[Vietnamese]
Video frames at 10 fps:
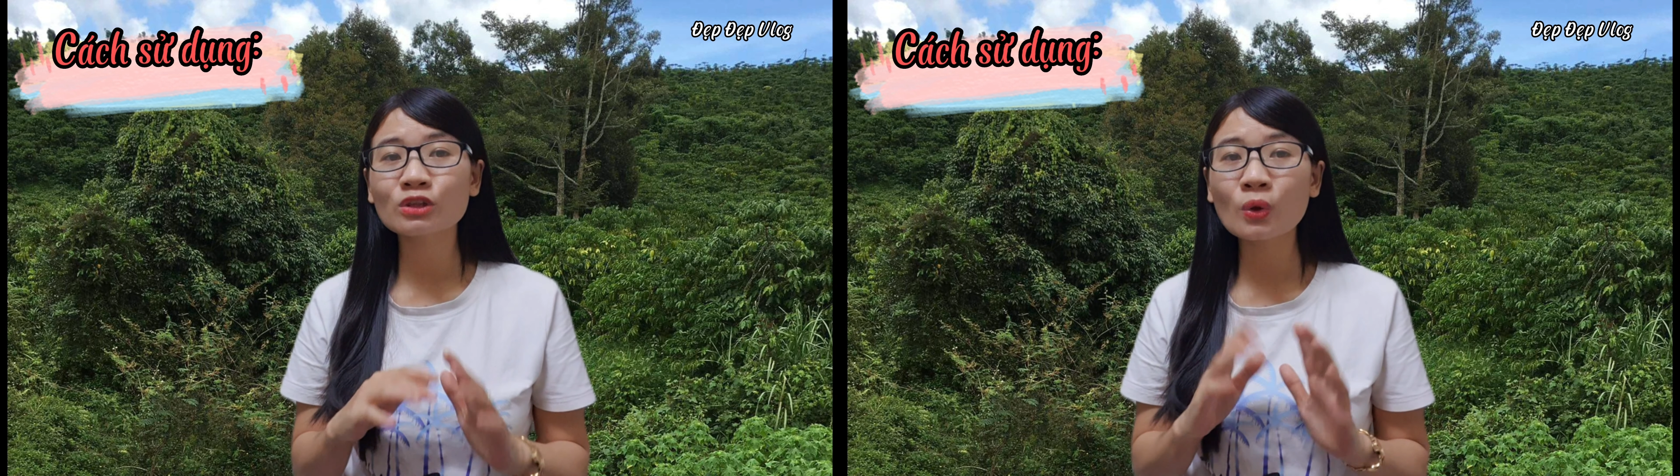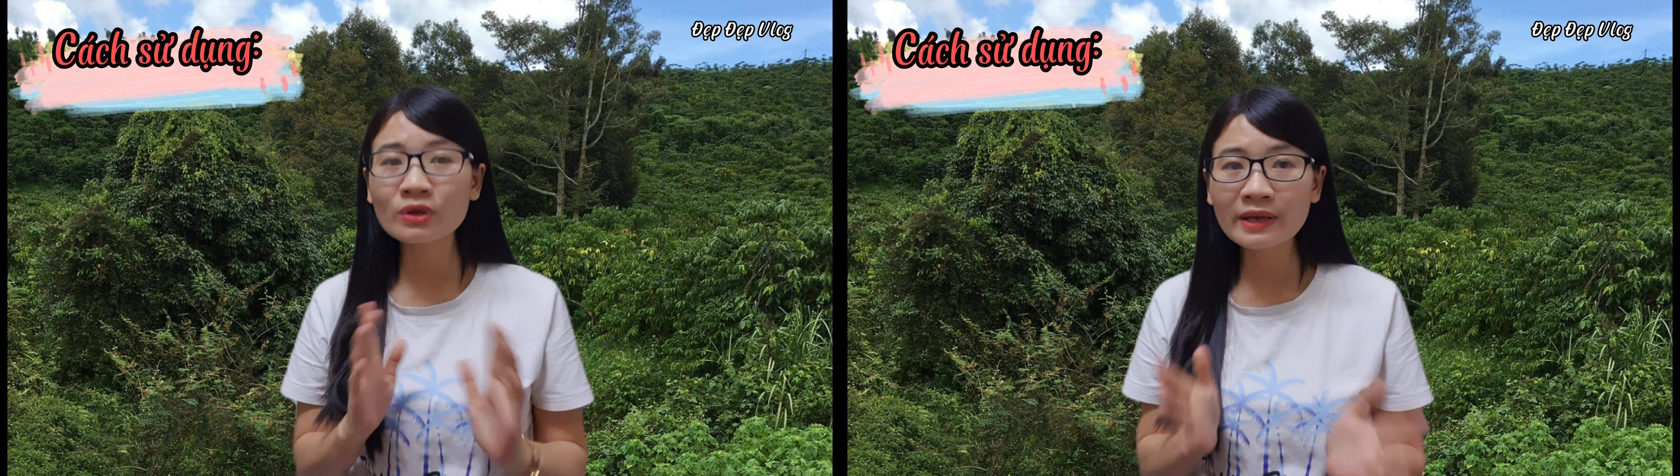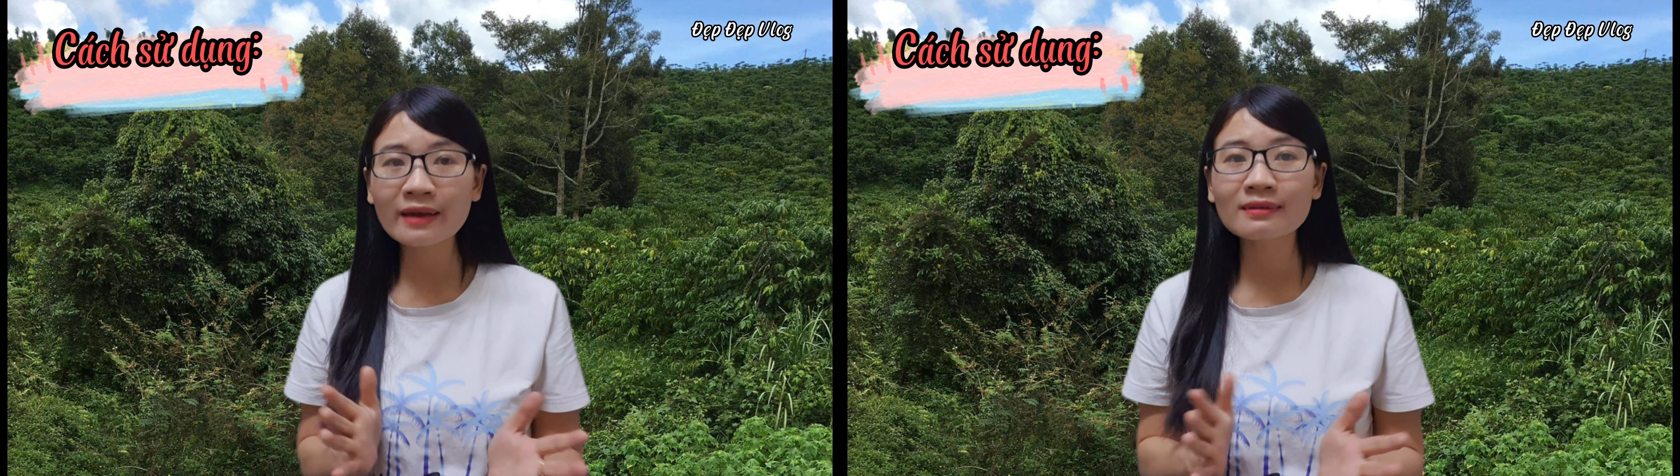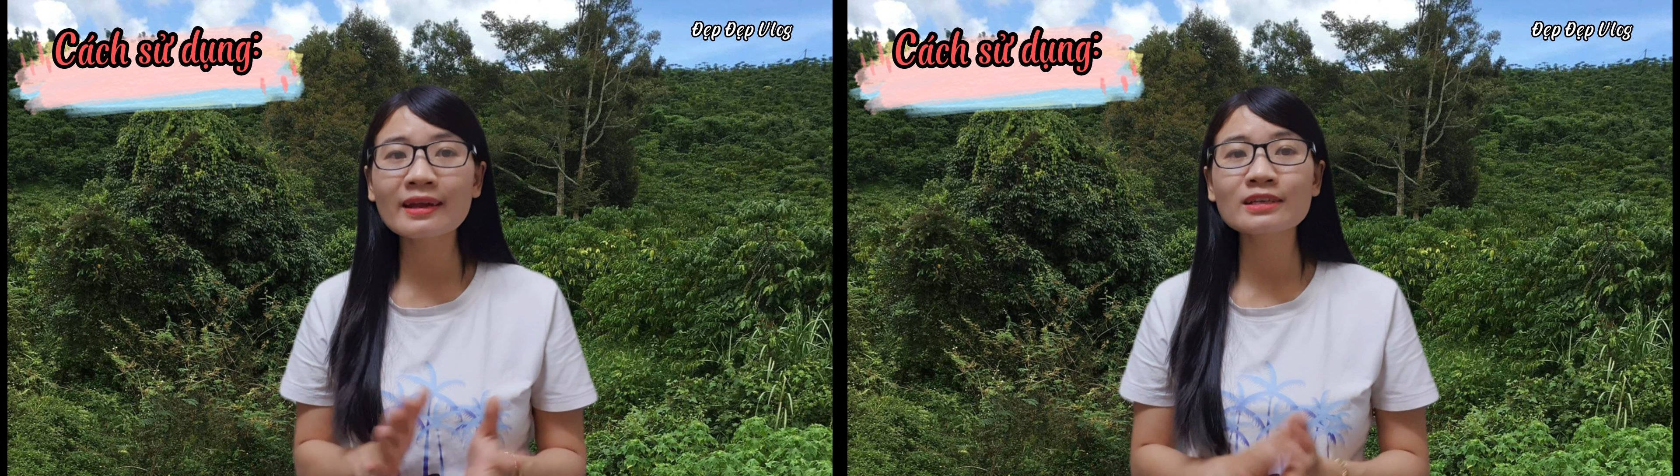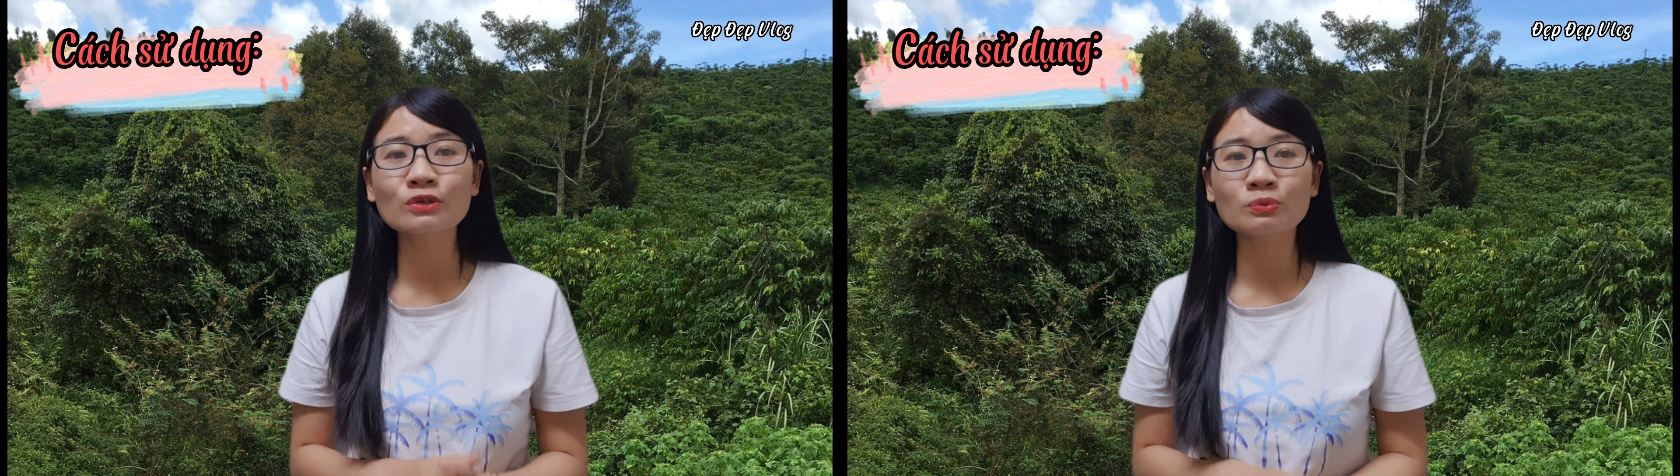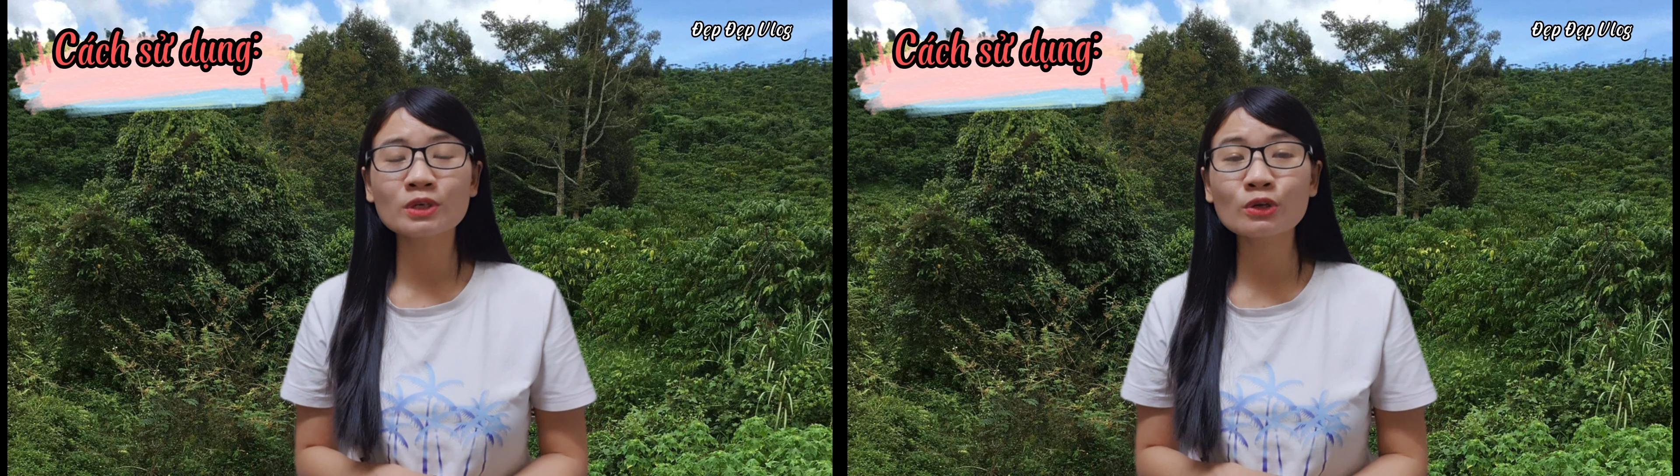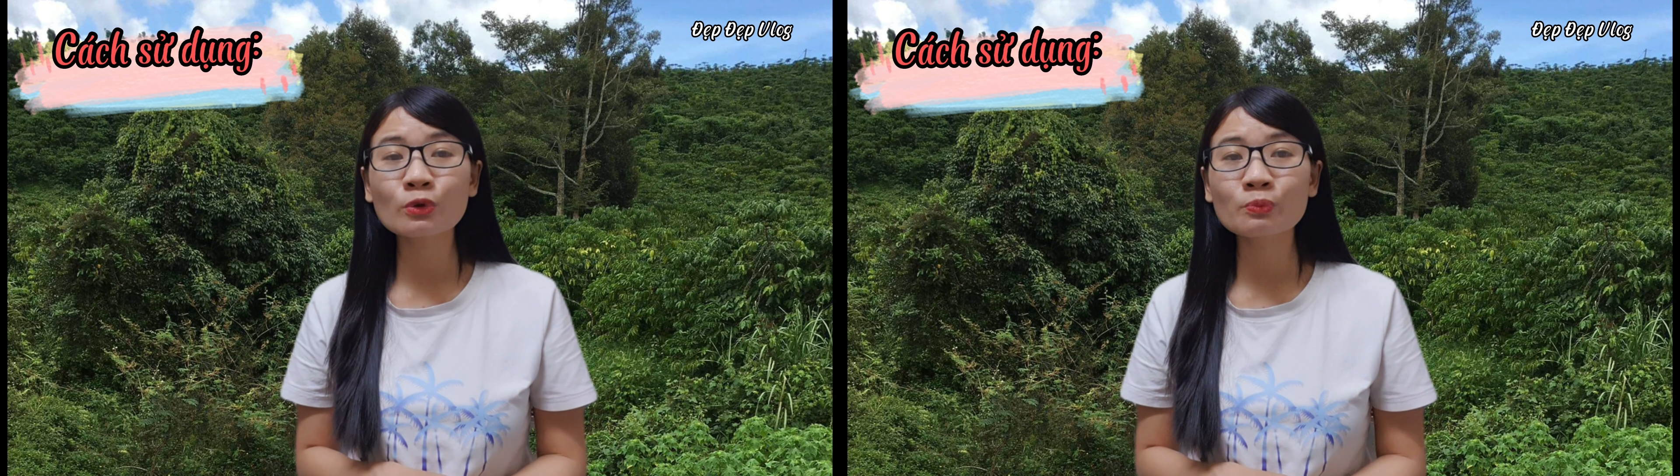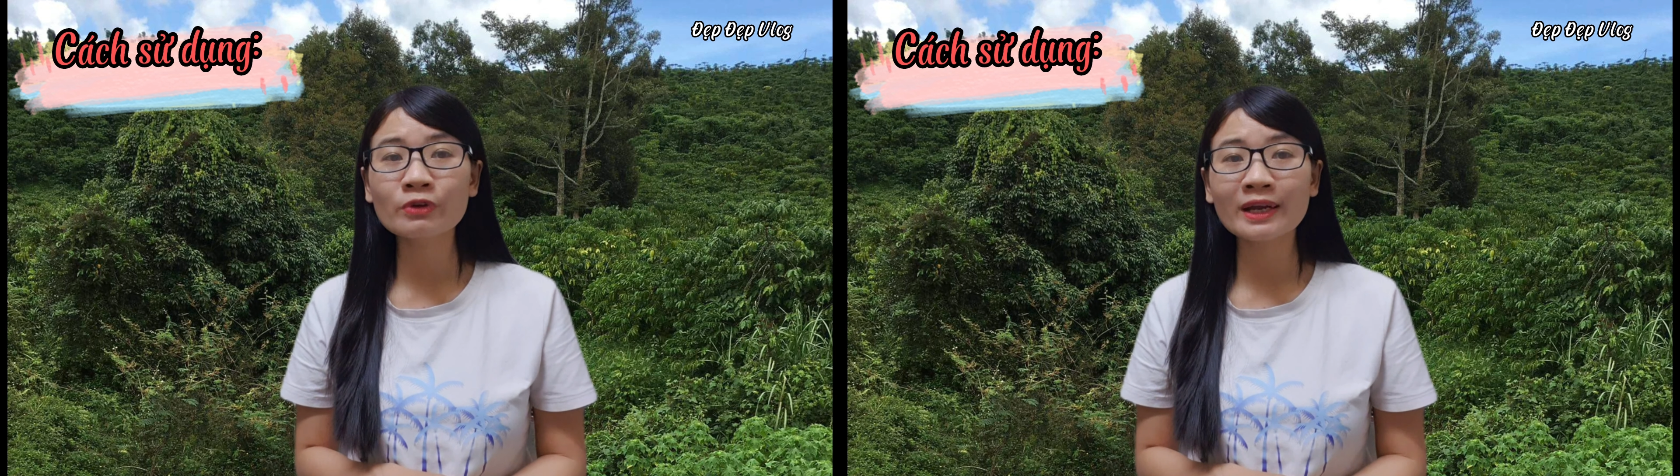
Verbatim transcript: tốt nhất nên sử dụng serum